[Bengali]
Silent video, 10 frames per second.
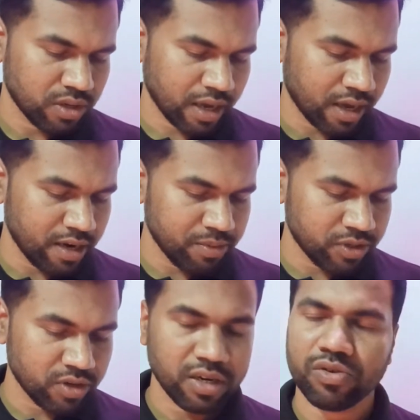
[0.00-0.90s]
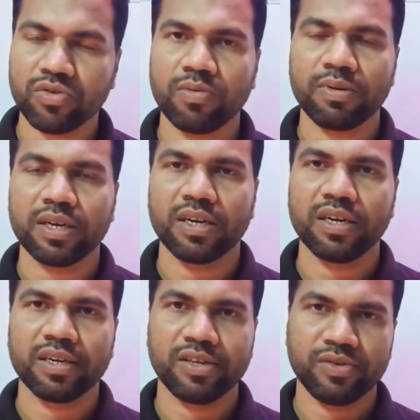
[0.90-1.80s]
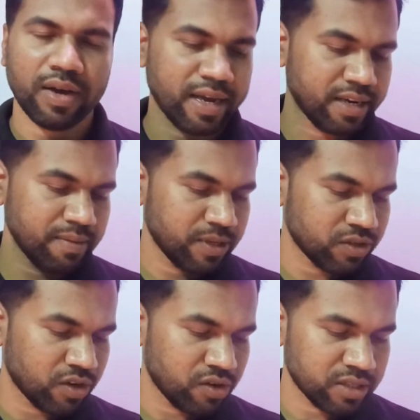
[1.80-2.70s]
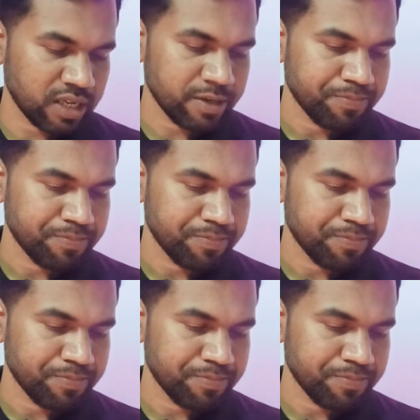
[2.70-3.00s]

এখানে বিষয়টা একটু কমপ্লিকেটেড কিছু আইনি বিষয় রয়েছে